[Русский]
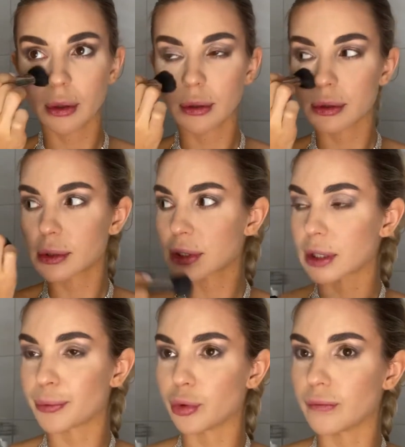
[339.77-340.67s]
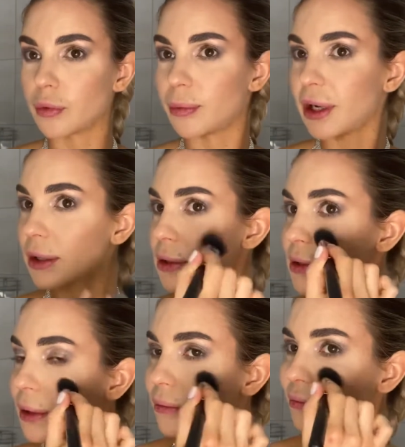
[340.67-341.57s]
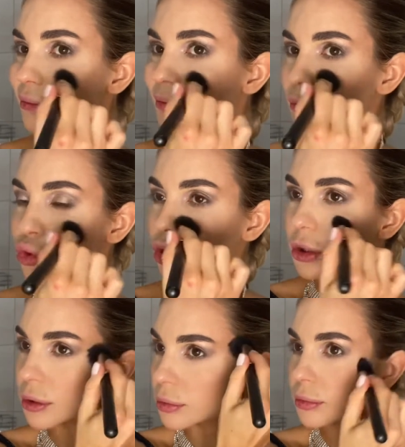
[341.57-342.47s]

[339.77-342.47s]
скорпион влюбляется, мужик,